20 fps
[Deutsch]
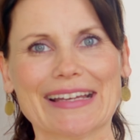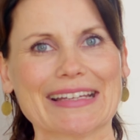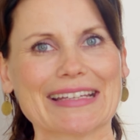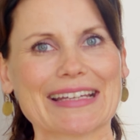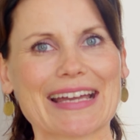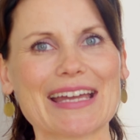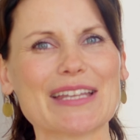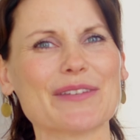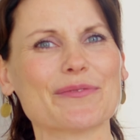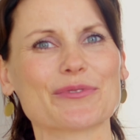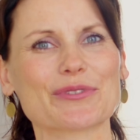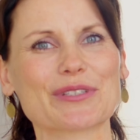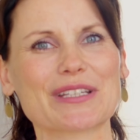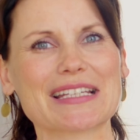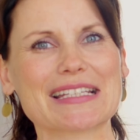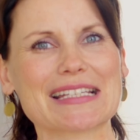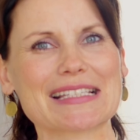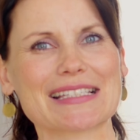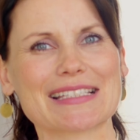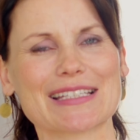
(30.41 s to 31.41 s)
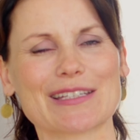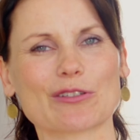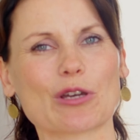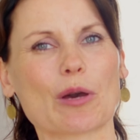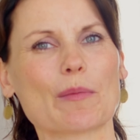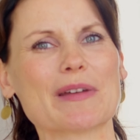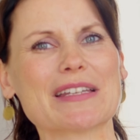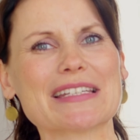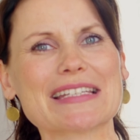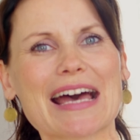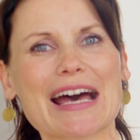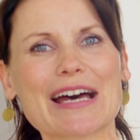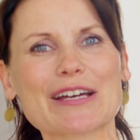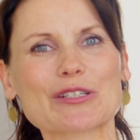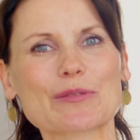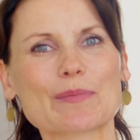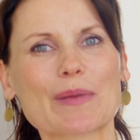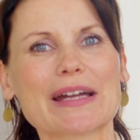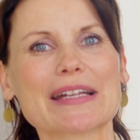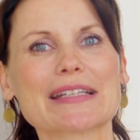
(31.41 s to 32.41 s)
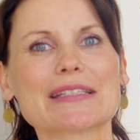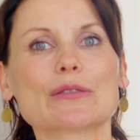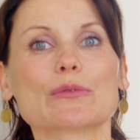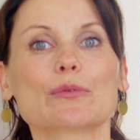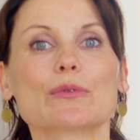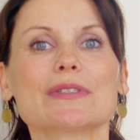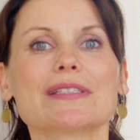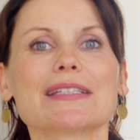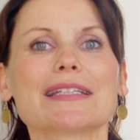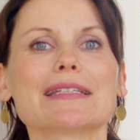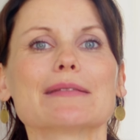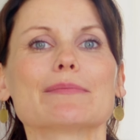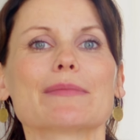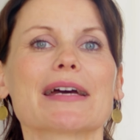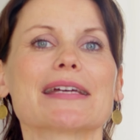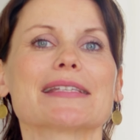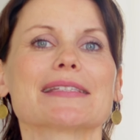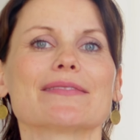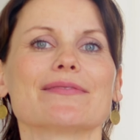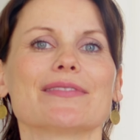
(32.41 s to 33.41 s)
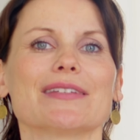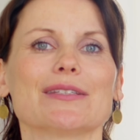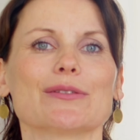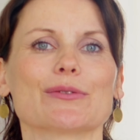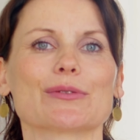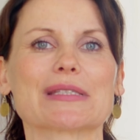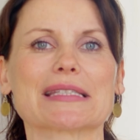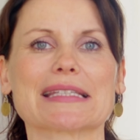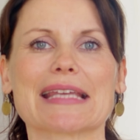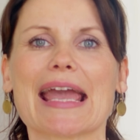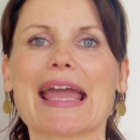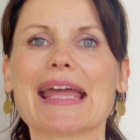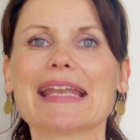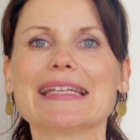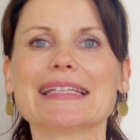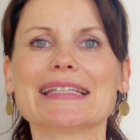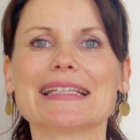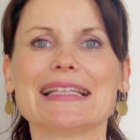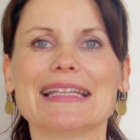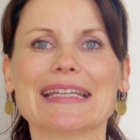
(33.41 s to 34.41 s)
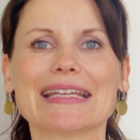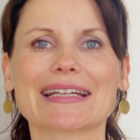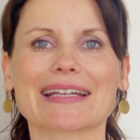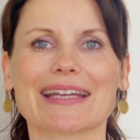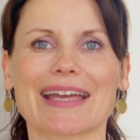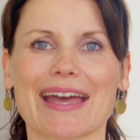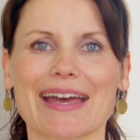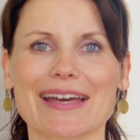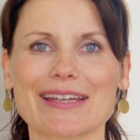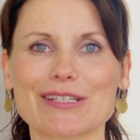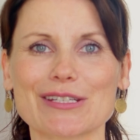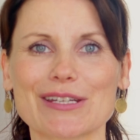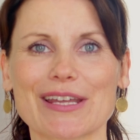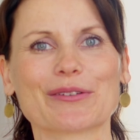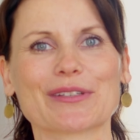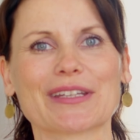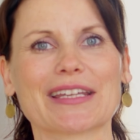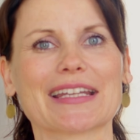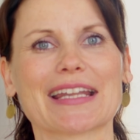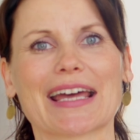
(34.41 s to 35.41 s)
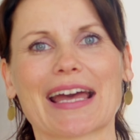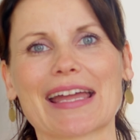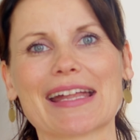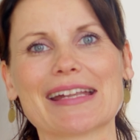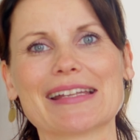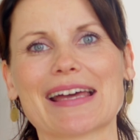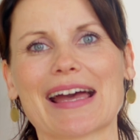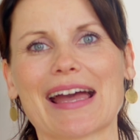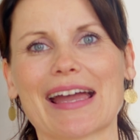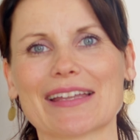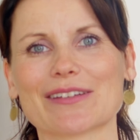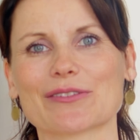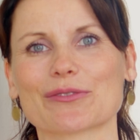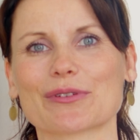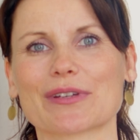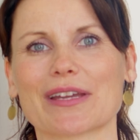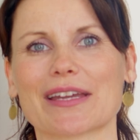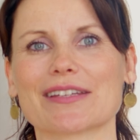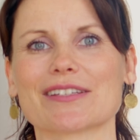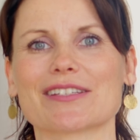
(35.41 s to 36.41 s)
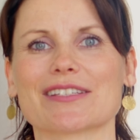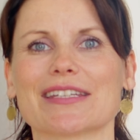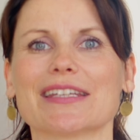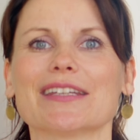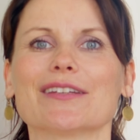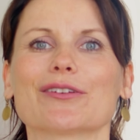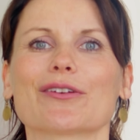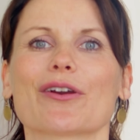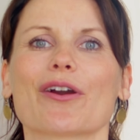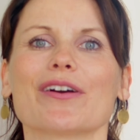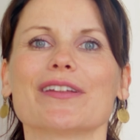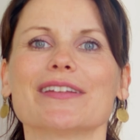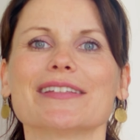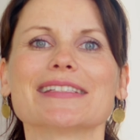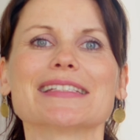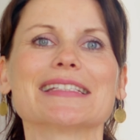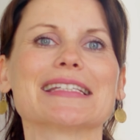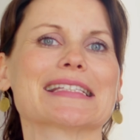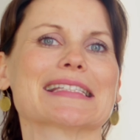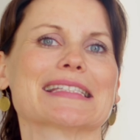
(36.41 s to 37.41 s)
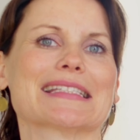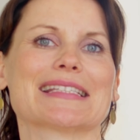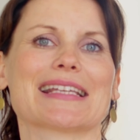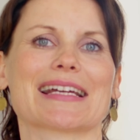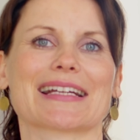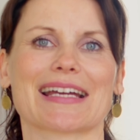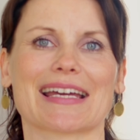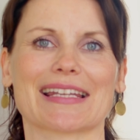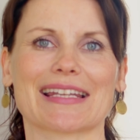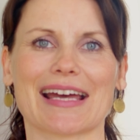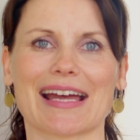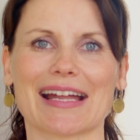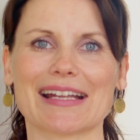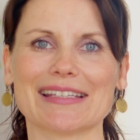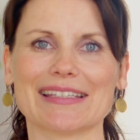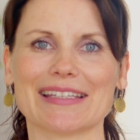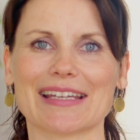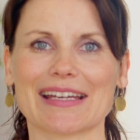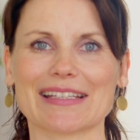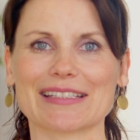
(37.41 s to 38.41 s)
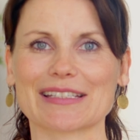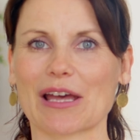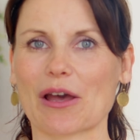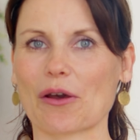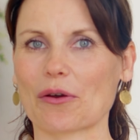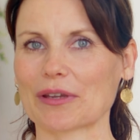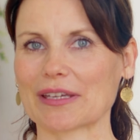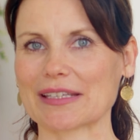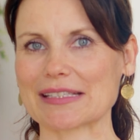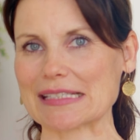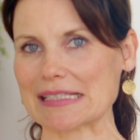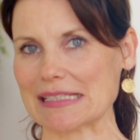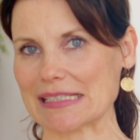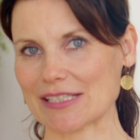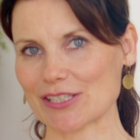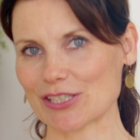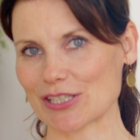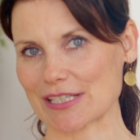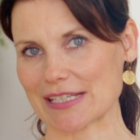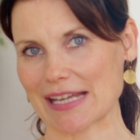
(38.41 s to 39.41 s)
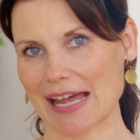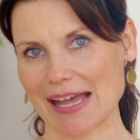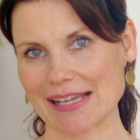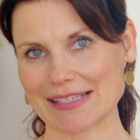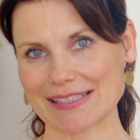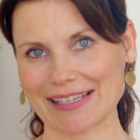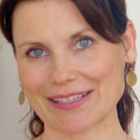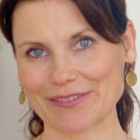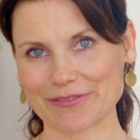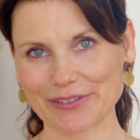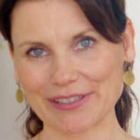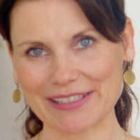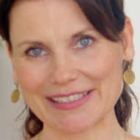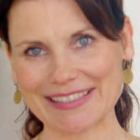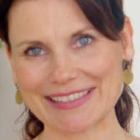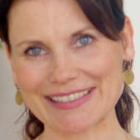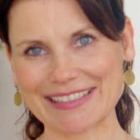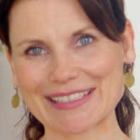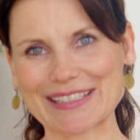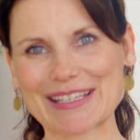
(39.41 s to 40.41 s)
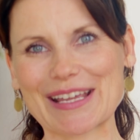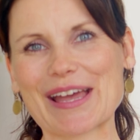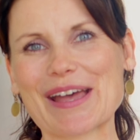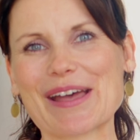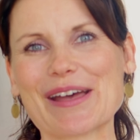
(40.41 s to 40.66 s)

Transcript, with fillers: Kein Wunder, dass in den Kommentarspalten unter den meisten Videos gähnende Leere herrscht und generell der Eindruck entstehen könnte, dass dieser Kanal hier ein trauriges Nischendasein fristet.